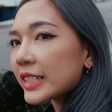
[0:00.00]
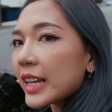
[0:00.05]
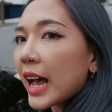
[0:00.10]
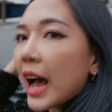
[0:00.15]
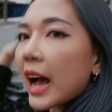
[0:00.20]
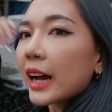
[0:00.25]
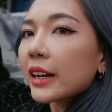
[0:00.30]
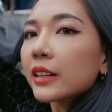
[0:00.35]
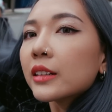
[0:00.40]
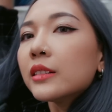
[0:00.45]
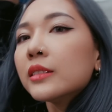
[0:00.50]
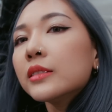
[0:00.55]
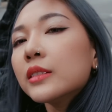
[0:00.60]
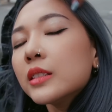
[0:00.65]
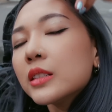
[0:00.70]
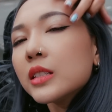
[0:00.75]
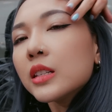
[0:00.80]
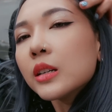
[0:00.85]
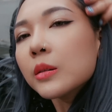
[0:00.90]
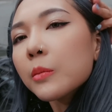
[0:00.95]
sáng,
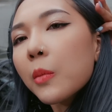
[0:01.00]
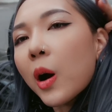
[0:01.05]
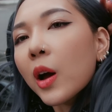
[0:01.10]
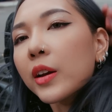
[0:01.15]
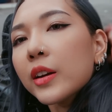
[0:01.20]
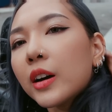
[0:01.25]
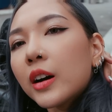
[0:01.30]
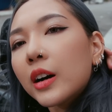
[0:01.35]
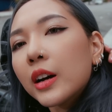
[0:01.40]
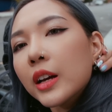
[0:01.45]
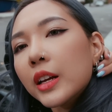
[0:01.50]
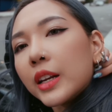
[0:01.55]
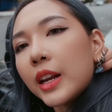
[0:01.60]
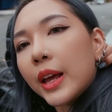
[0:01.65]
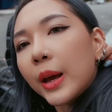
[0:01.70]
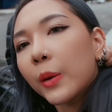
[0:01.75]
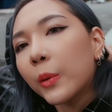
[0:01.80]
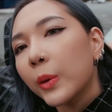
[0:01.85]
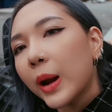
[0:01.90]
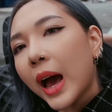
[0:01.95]
nhưng mọi nơi
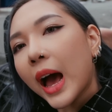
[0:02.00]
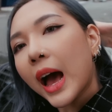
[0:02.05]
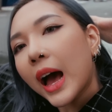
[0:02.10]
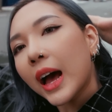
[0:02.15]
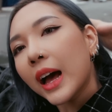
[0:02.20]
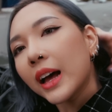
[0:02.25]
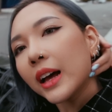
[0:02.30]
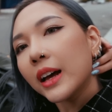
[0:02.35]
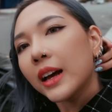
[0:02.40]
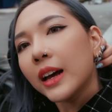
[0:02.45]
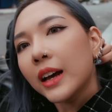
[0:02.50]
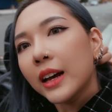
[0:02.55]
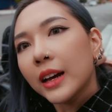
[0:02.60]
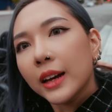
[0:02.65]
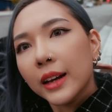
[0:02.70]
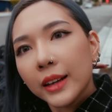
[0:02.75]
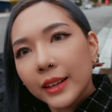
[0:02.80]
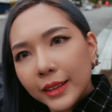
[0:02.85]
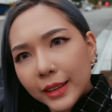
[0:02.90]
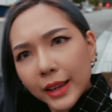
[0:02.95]
đều đã
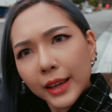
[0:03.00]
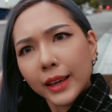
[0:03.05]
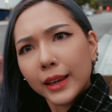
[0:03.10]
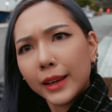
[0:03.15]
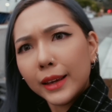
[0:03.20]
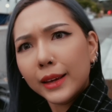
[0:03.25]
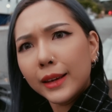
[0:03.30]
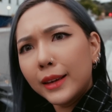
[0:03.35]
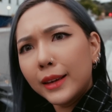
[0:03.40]
nghỉ